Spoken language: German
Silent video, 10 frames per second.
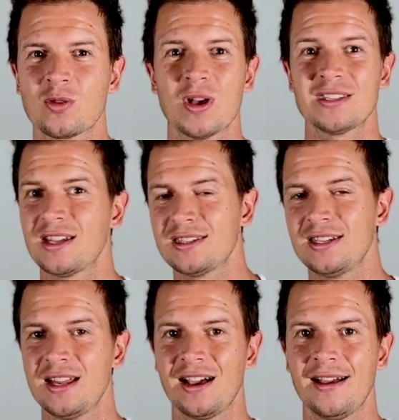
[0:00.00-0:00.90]
du hast dein
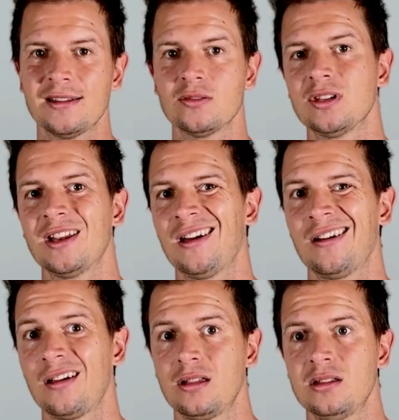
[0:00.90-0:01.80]
Ziel erreicht und
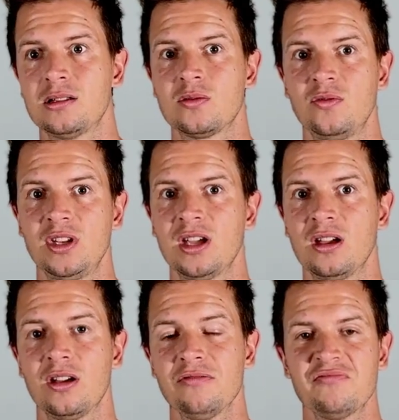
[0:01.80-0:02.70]
danach isst du
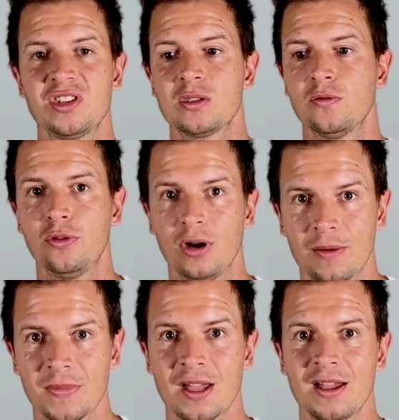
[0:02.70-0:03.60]
wieder wie zuvor.